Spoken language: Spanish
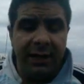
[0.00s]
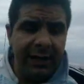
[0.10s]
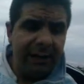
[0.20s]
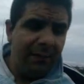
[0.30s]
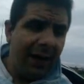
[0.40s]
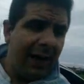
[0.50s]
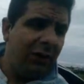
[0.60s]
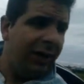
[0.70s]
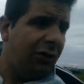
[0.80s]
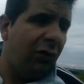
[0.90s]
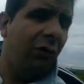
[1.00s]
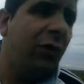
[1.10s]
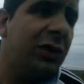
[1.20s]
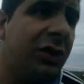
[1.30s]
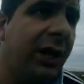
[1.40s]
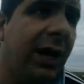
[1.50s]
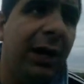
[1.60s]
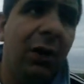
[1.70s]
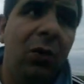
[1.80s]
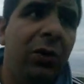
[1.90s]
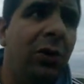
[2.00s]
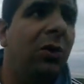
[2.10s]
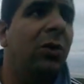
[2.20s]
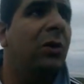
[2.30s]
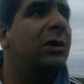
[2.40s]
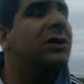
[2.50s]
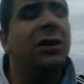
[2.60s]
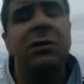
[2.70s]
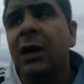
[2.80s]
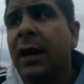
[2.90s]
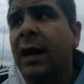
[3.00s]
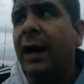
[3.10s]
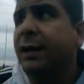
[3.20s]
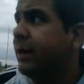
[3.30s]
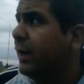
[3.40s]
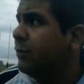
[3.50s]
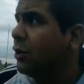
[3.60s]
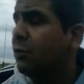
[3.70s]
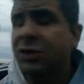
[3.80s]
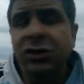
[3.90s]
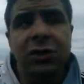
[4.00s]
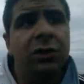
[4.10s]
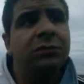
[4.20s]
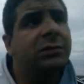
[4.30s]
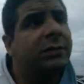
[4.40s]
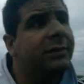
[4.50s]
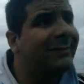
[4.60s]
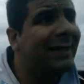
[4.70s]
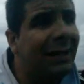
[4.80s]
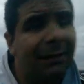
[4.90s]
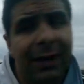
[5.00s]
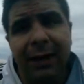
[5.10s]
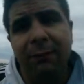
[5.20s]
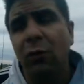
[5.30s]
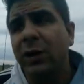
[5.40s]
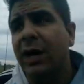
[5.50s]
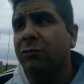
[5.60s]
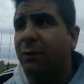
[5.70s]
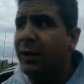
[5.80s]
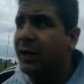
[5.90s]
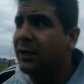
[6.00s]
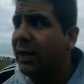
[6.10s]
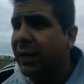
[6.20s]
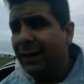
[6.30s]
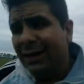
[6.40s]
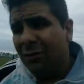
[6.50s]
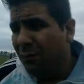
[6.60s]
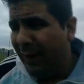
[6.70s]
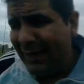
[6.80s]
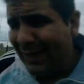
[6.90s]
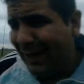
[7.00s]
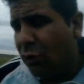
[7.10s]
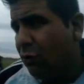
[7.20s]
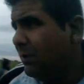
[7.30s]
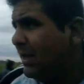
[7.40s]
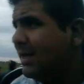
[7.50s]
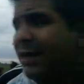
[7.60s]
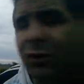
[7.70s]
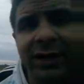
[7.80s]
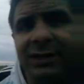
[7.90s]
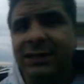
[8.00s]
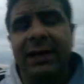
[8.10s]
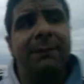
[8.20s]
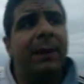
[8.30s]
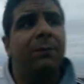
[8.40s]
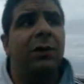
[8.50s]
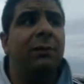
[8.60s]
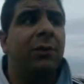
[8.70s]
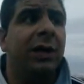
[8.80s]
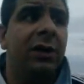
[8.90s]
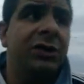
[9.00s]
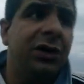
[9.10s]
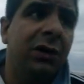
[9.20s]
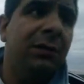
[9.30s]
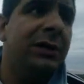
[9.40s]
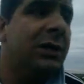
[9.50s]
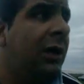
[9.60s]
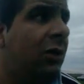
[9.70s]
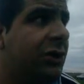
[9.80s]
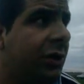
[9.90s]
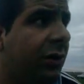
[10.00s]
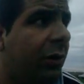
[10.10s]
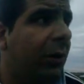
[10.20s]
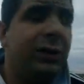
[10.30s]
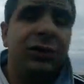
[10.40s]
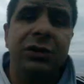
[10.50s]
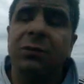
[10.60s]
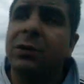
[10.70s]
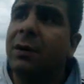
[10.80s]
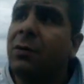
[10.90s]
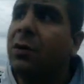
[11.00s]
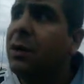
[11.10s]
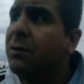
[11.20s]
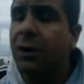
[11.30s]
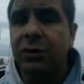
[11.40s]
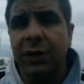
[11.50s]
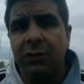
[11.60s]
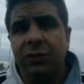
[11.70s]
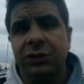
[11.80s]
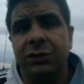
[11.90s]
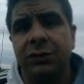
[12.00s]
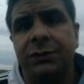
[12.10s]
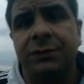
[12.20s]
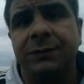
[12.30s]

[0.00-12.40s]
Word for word: De ahí en mal, es todo esfuerzo de cada uno. Son, hay, una comisión que trabaja muy arduamente con venta de comida, de lo que sea, para poder, porque los chicos, más, los chicos que juegan son de muy bajos recursos.